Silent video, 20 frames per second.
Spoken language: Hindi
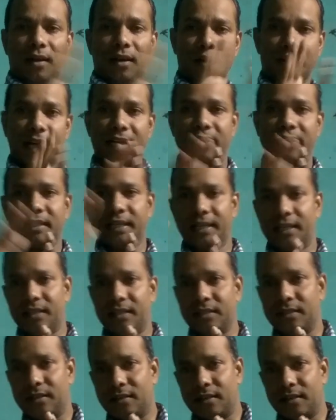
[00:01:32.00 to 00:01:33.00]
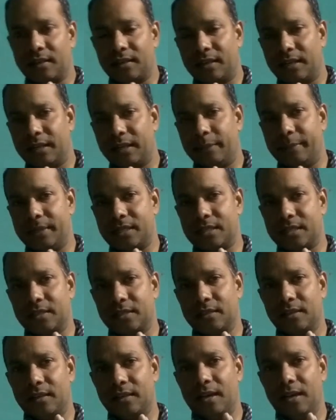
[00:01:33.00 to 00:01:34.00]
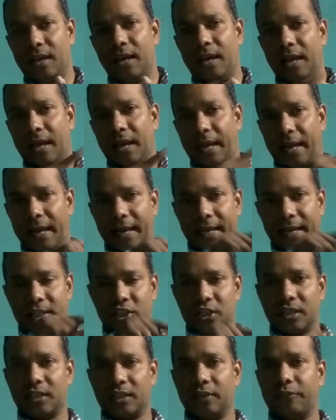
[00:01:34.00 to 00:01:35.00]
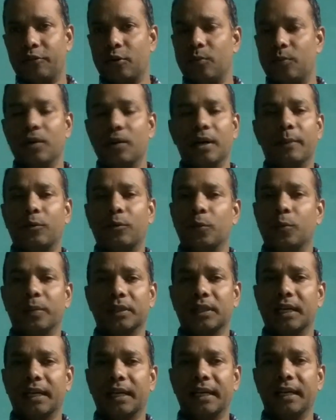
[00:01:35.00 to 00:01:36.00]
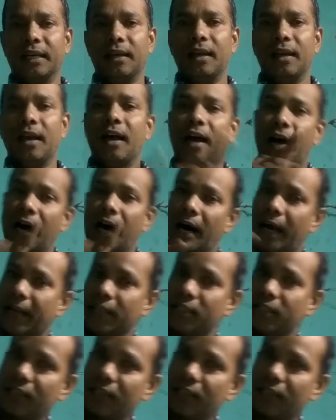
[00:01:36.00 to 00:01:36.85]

राइट हैंड लिमिट एल का फॉर्मूला आपको पता है आर